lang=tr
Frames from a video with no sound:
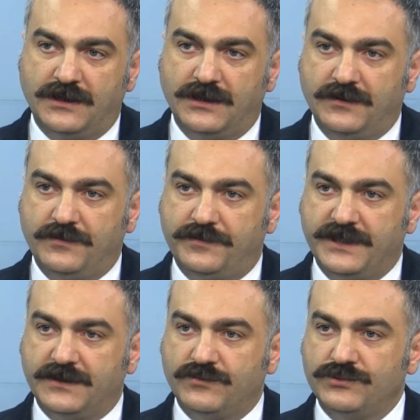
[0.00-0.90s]
Ee,
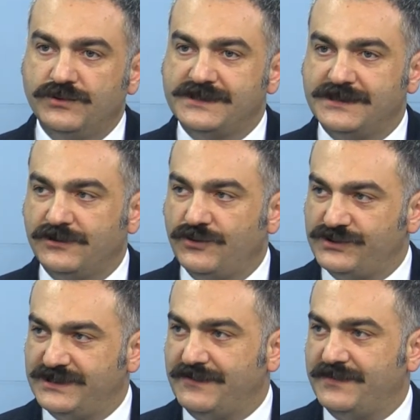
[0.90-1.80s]
peki bunu nasıl
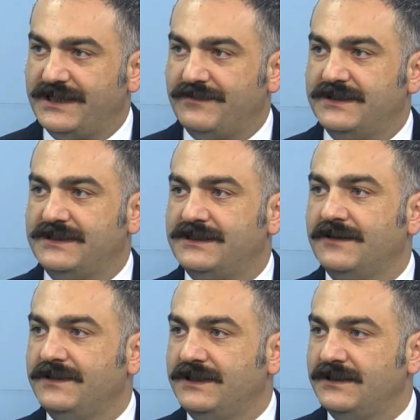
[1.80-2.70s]
gözlemleyebiliriz?
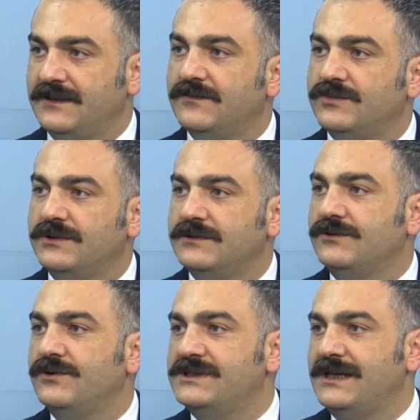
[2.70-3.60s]
Tabii ki bunu
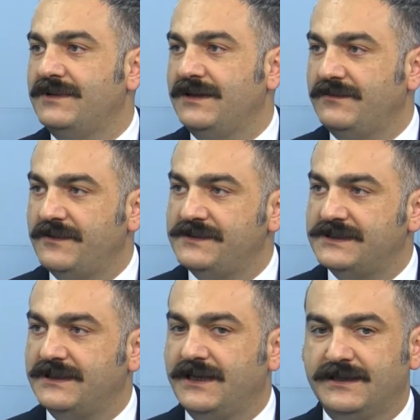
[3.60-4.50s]
gözlemleyebilmemiz
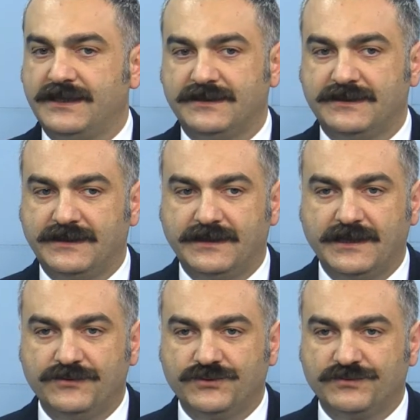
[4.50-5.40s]
için yani kent
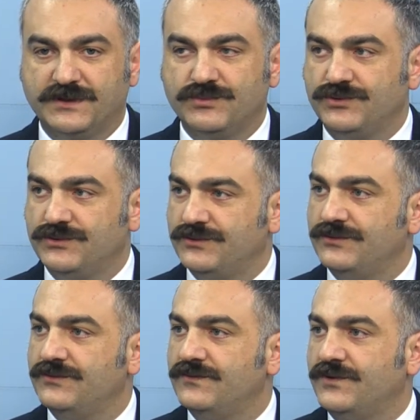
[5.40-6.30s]
ne durumda? Bugün
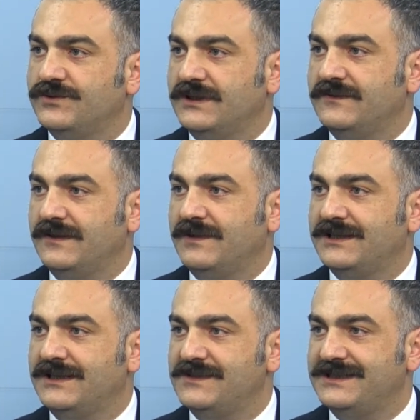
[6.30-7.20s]
fotoğrafına
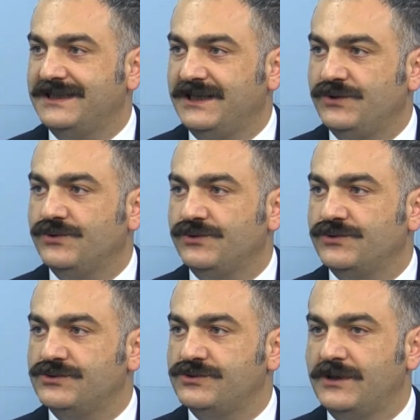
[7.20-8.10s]
baktığımızda neyi
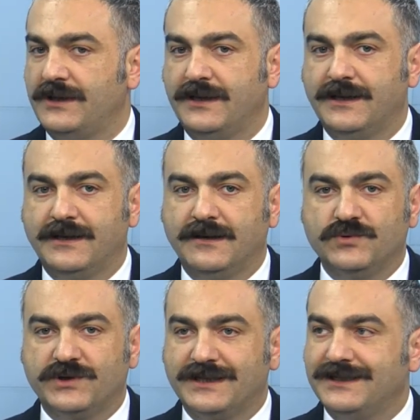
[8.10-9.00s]
görüyoruz?
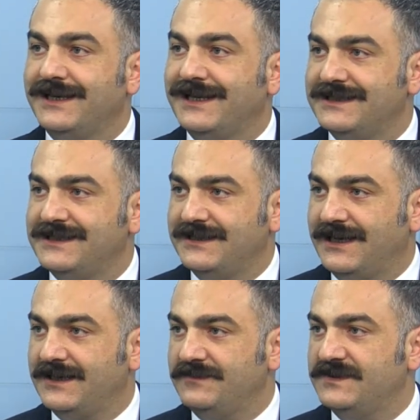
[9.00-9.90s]
Bu kentin geleceğe
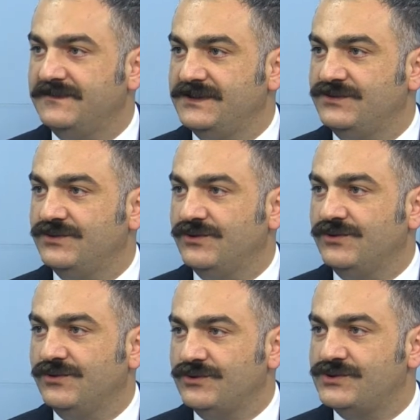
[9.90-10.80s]
dair bir vizyonu,
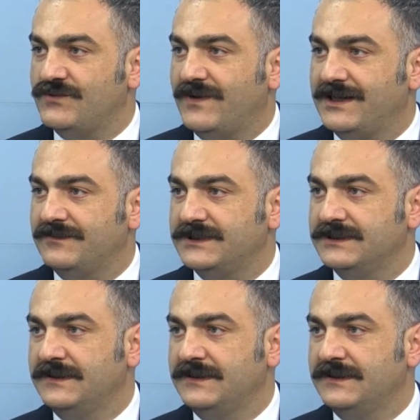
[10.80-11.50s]
öngörüsü var mı?